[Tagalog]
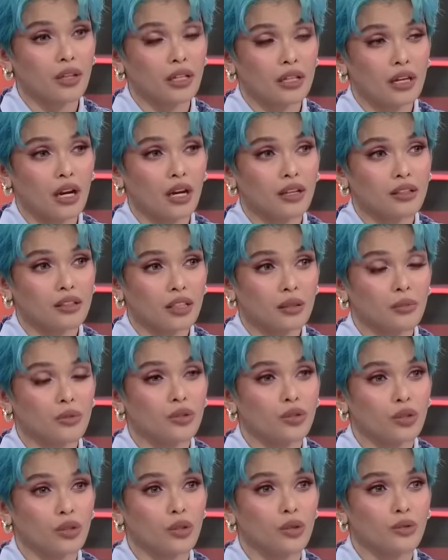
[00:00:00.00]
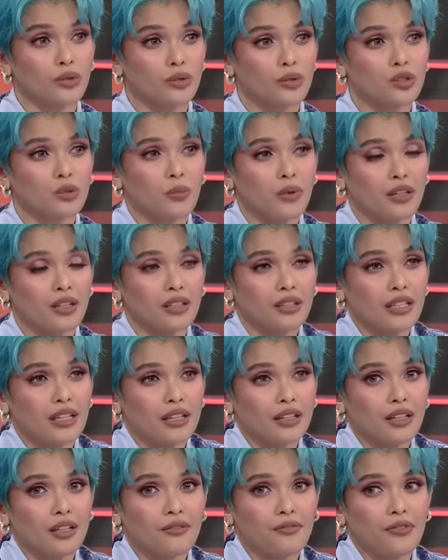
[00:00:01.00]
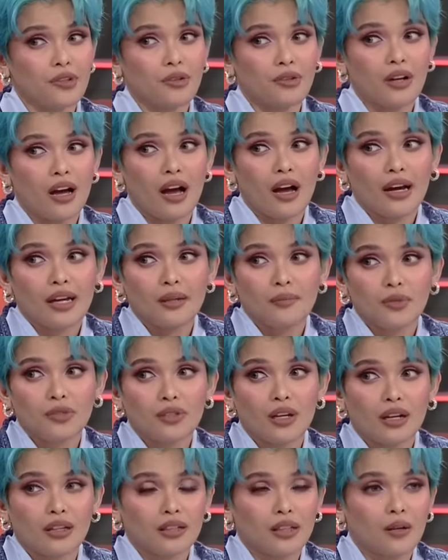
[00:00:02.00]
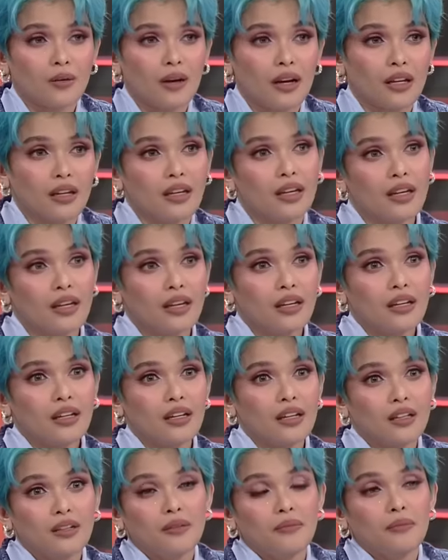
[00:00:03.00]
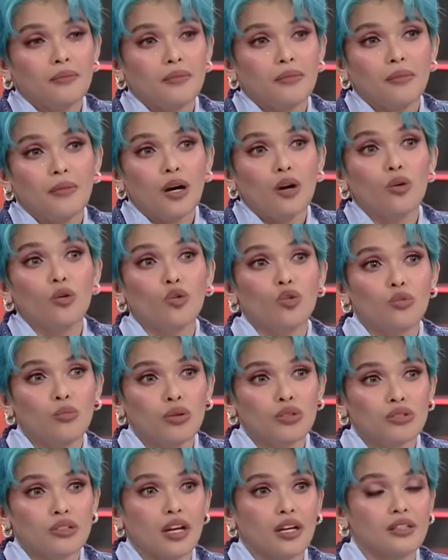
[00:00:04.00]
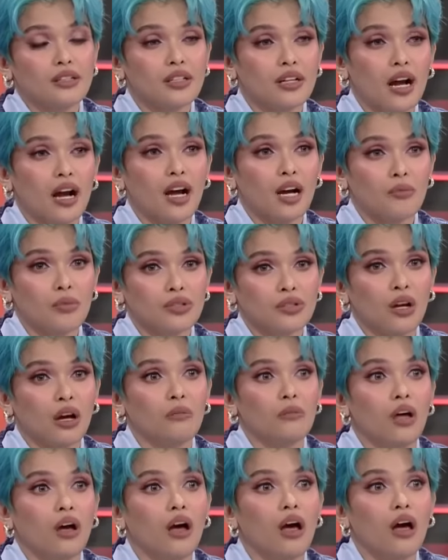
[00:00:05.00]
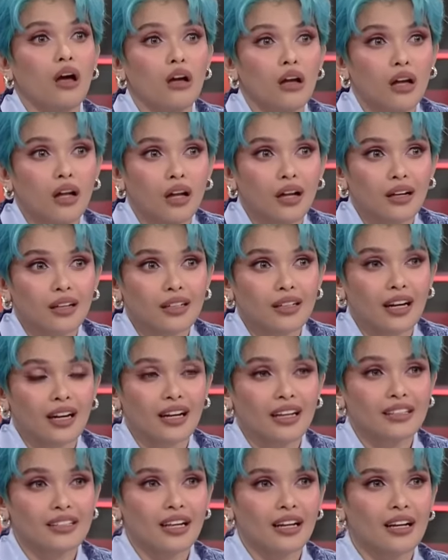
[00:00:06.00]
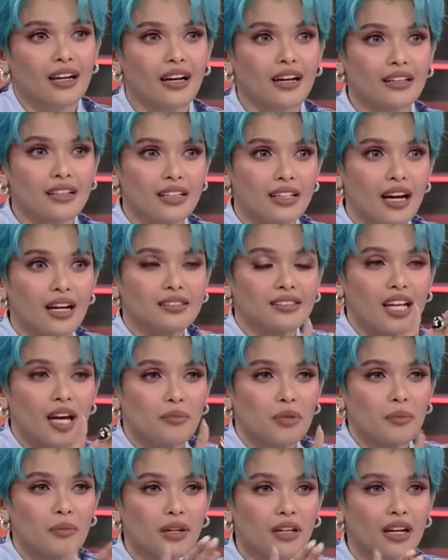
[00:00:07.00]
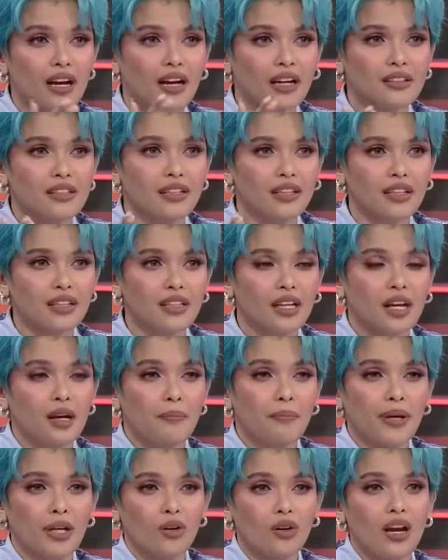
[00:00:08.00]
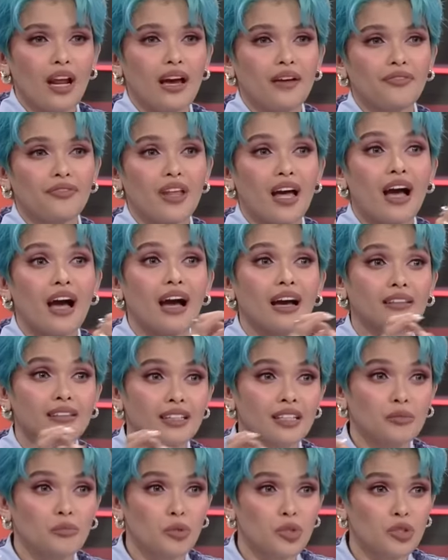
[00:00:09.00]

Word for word: kinakanta mo yung low notes, pag hindi enough yung hangin mo sa katawan, mauubos ka, hindi ka aabot sa... Gaganyan ka. Kanina, ang daming magkakadikit, pero lahat nahahatid mo